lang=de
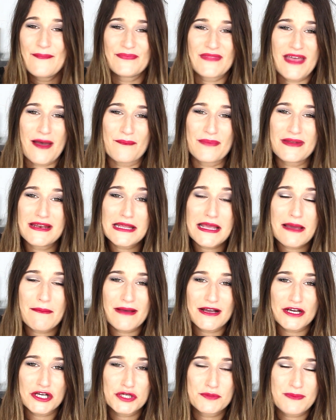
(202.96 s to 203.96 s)
Da bin ich ja
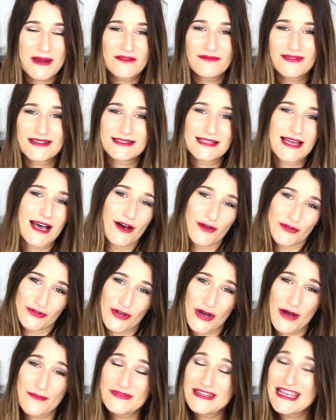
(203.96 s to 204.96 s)
mal gespannt, was da
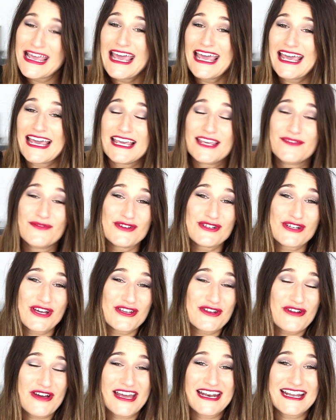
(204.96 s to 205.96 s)
rauskommt. Ich wünsche
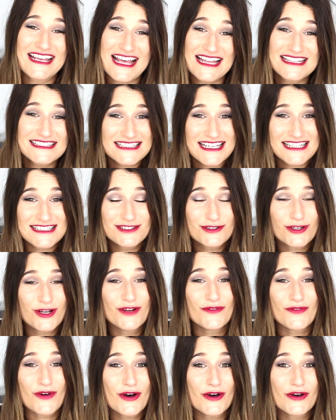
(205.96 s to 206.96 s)
euch noch eine ganz, ganz
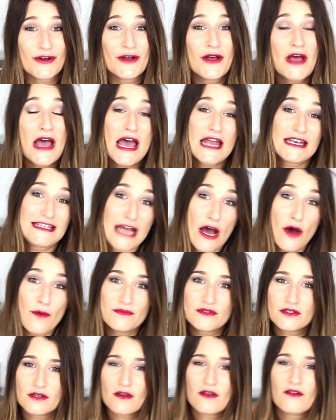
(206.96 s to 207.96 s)
tolle Woche.
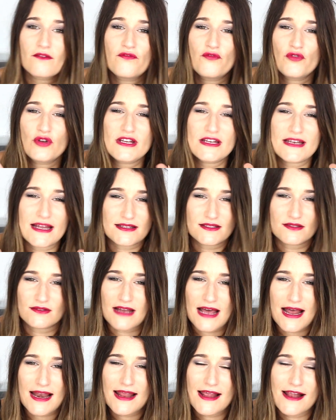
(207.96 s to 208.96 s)
Daumen drücken für die
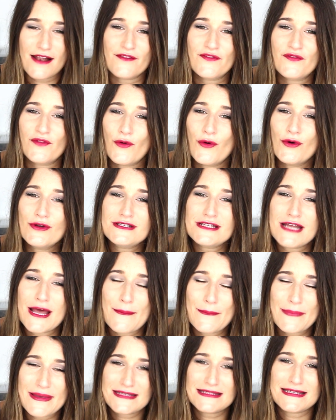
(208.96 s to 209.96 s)
Nationalelf und
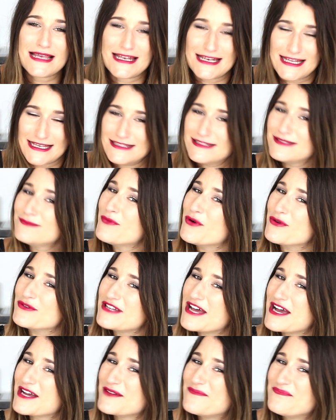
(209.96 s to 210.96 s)
bis nächsten
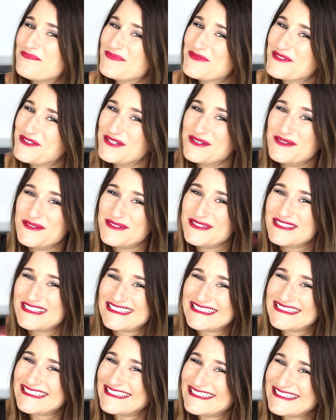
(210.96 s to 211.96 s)
Montag.
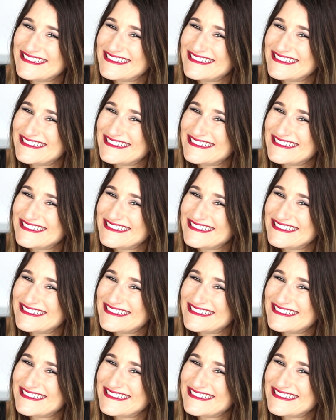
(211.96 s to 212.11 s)
Tschüss!